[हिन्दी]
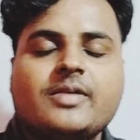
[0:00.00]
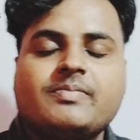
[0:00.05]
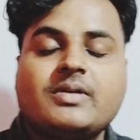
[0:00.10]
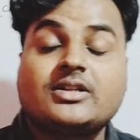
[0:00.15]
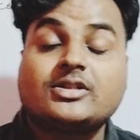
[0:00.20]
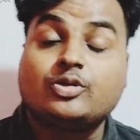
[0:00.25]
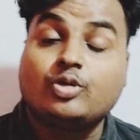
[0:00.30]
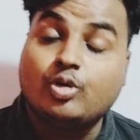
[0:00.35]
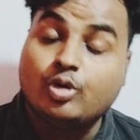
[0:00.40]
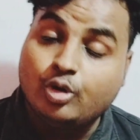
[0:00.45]
के
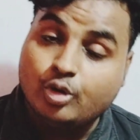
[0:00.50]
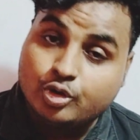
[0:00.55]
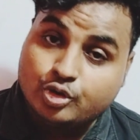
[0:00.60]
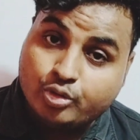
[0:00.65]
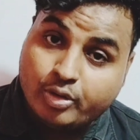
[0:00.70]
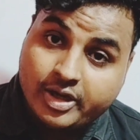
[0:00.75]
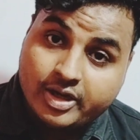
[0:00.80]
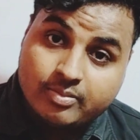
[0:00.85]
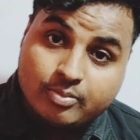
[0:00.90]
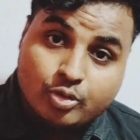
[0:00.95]
पास
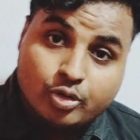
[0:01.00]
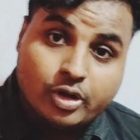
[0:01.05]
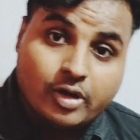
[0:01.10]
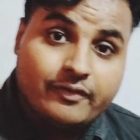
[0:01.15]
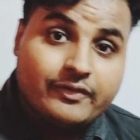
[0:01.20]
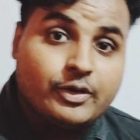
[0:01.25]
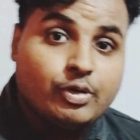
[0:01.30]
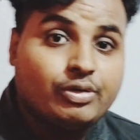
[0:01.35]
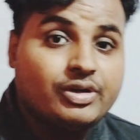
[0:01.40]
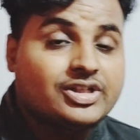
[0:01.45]
होलोजोइक मोड
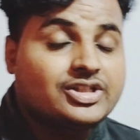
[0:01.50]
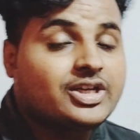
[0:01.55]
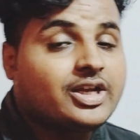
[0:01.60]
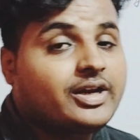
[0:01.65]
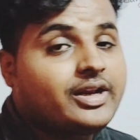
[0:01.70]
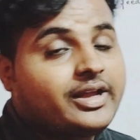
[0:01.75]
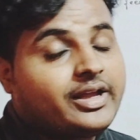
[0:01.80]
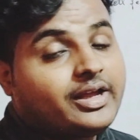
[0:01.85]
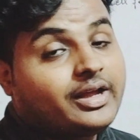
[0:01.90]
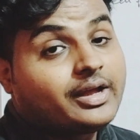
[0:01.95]
ऑफ
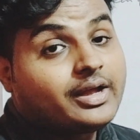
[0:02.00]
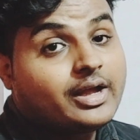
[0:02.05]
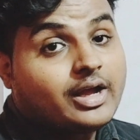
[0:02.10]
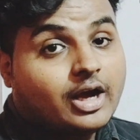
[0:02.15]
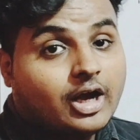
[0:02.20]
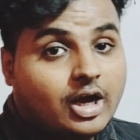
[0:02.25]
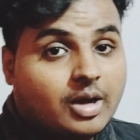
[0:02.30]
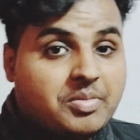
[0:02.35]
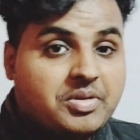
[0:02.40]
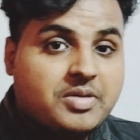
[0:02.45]
न्यूट्रिशन है
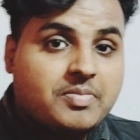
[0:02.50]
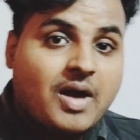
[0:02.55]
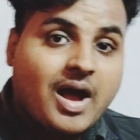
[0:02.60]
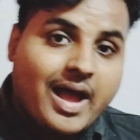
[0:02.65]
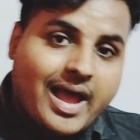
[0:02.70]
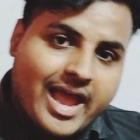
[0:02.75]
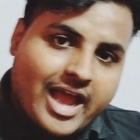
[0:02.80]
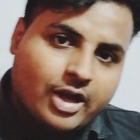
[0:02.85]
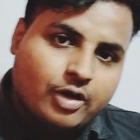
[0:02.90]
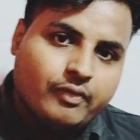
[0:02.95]

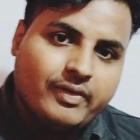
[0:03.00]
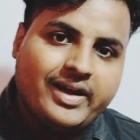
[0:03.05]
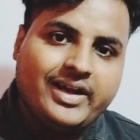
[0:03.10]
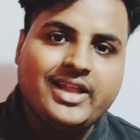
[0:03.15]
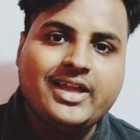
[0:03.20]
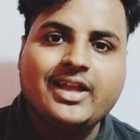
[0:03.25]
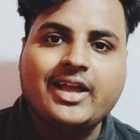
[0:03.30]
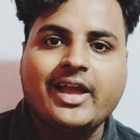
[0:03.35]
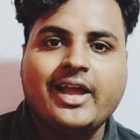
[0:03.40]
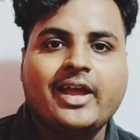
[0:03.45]
अमीबा
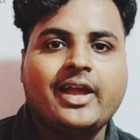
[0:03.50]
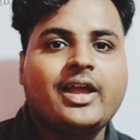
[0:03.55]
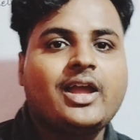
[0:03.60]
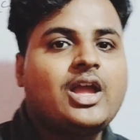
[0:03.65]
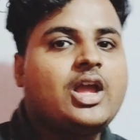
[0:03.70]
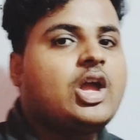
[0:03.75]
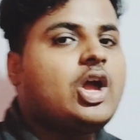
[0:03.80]
एक्वेटिक है